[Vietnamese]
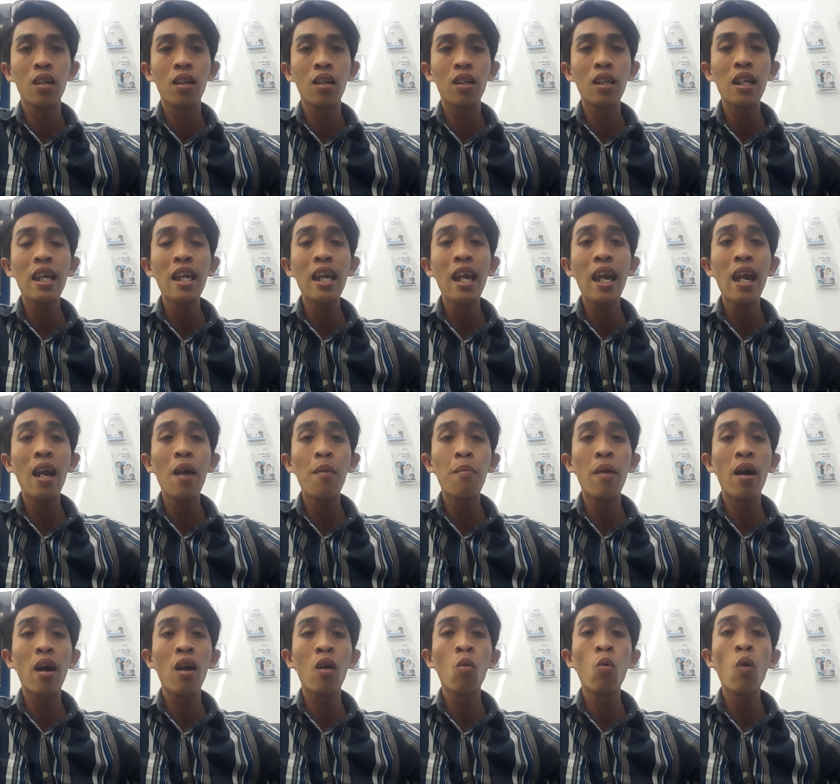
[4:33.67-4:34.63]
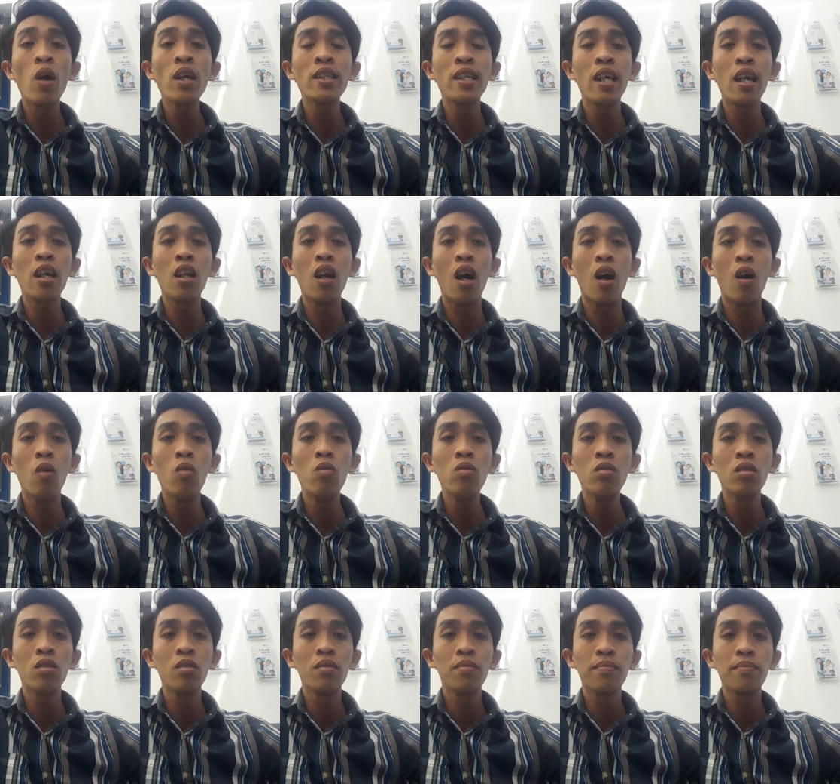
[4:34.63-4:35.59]
đi theo mà quá xe đổ
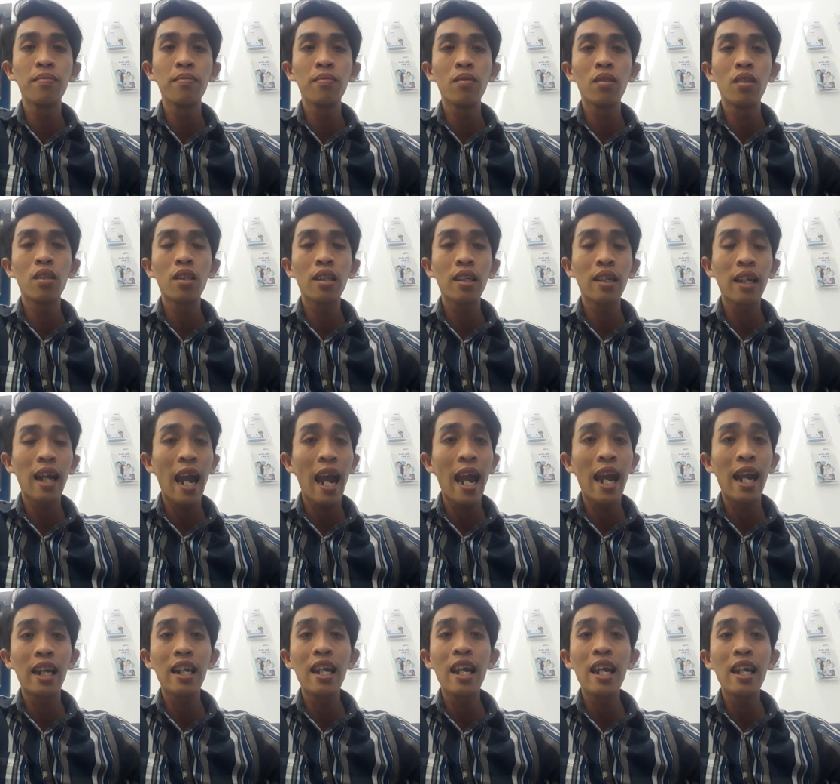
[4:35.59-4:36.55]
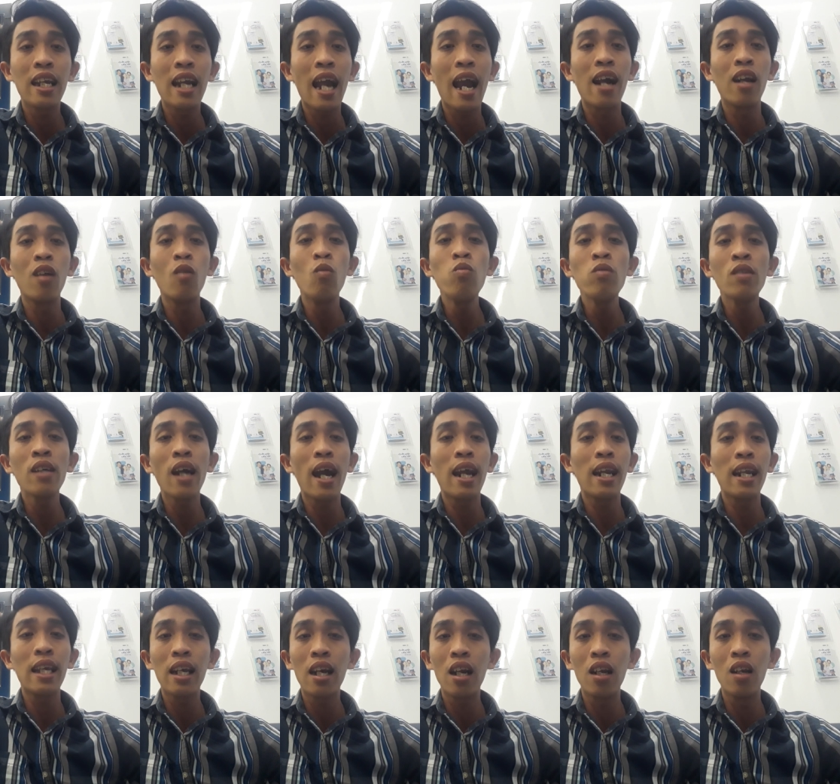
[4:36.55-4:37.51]
càng đi càng lúng, càng
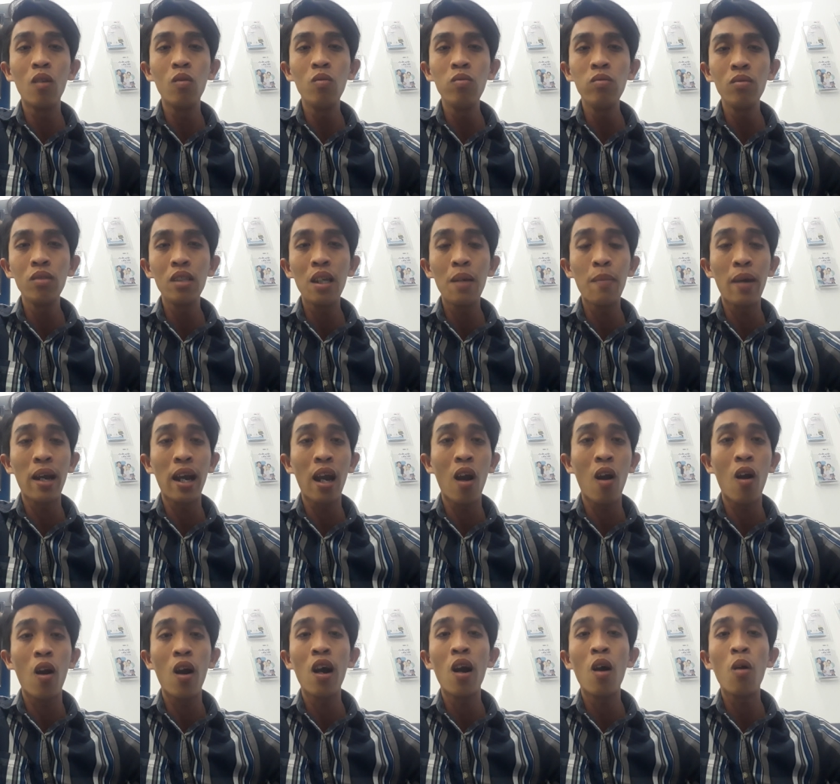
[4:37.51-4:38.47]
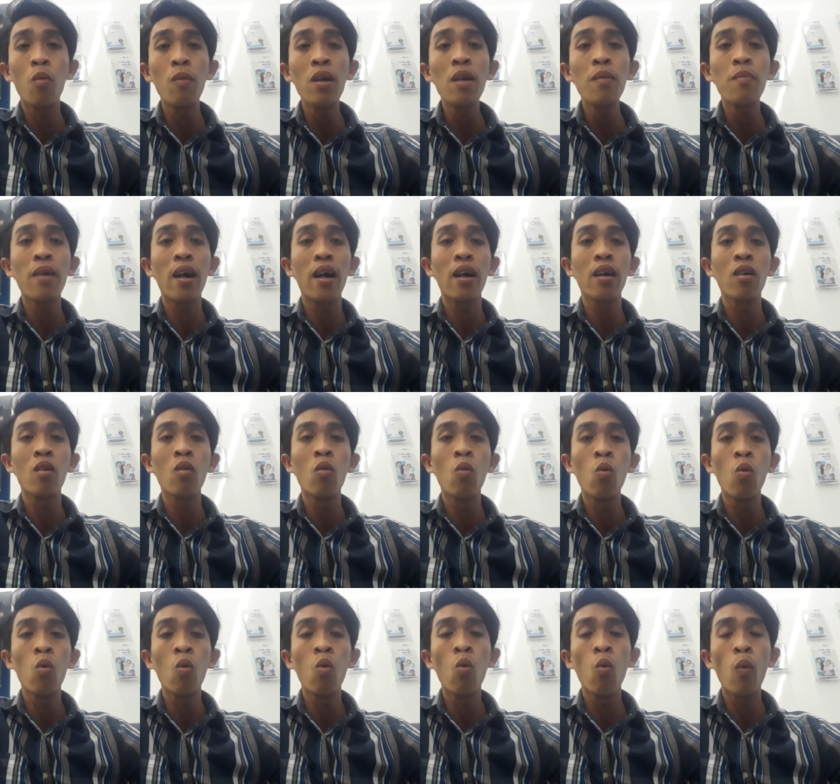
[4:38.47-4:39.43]
đi càng lúng, nhưng mà họ không biết mà
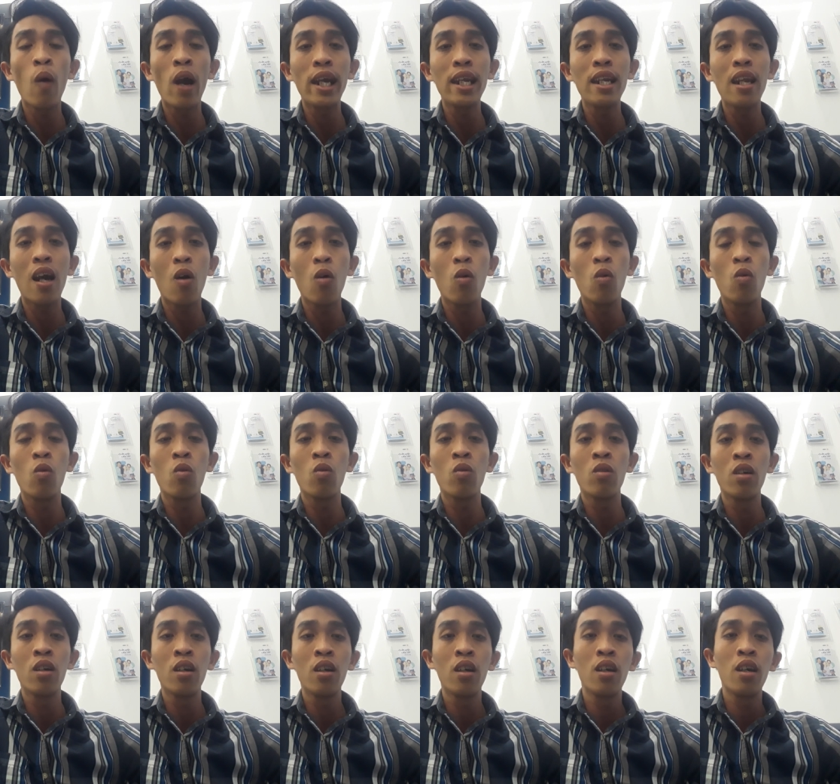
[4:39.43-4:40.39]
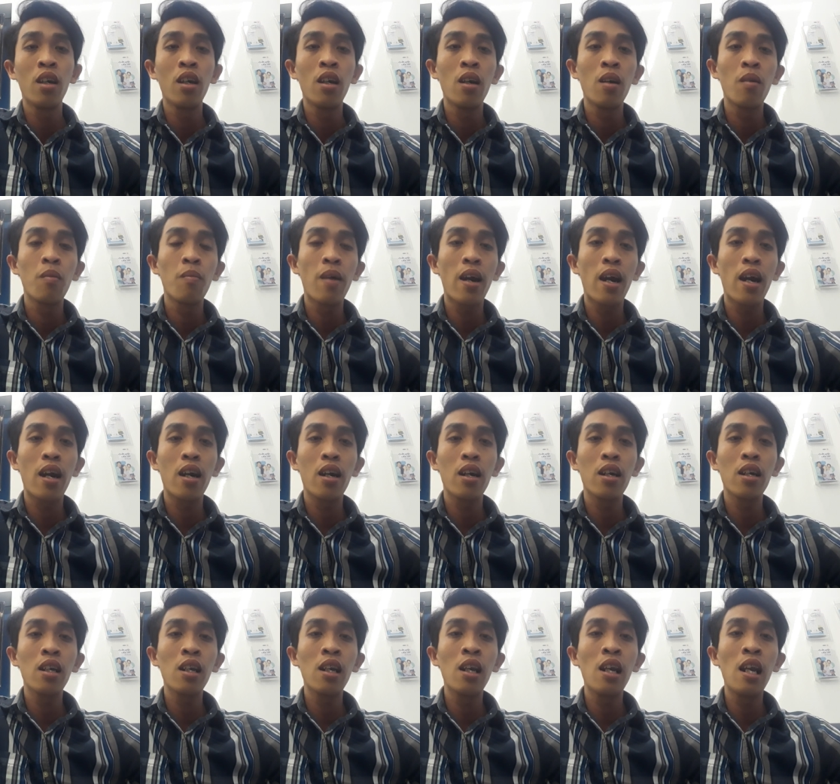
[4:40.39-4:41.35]
quay đầu
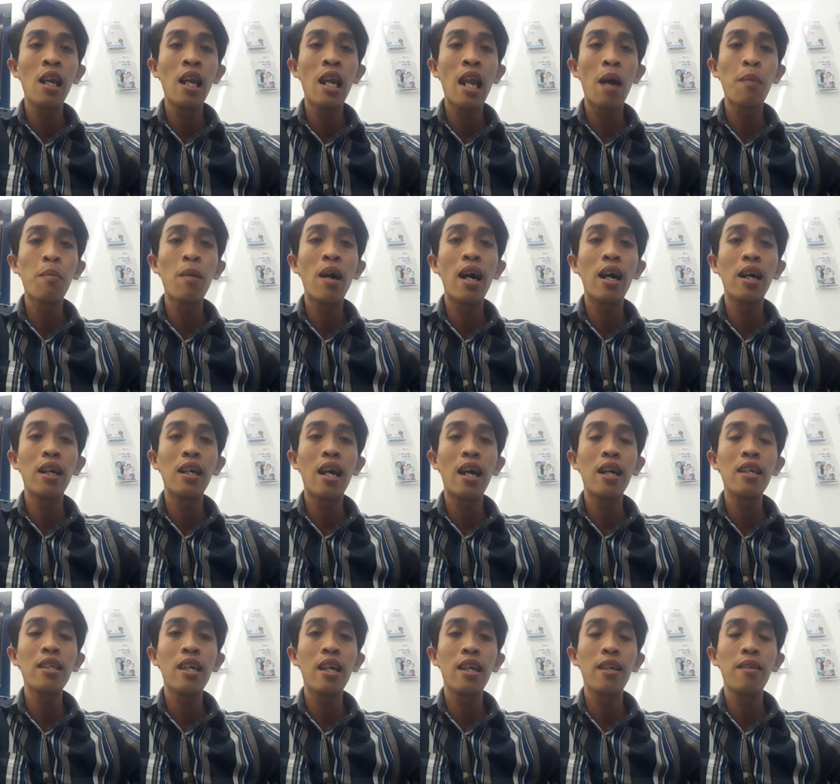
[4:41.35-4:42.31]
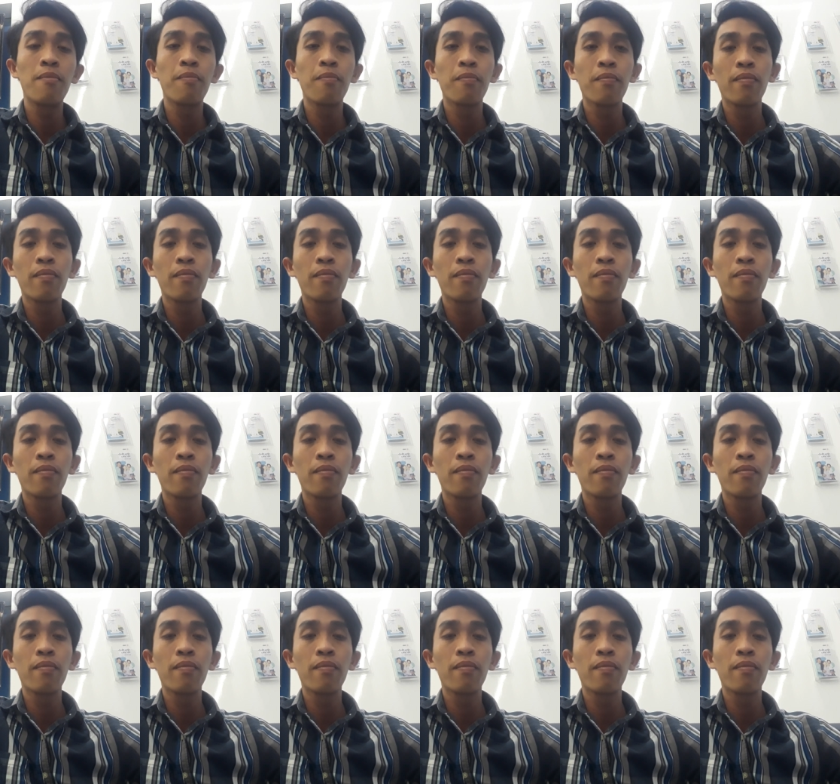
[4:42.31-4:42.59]
mà là bờ là gì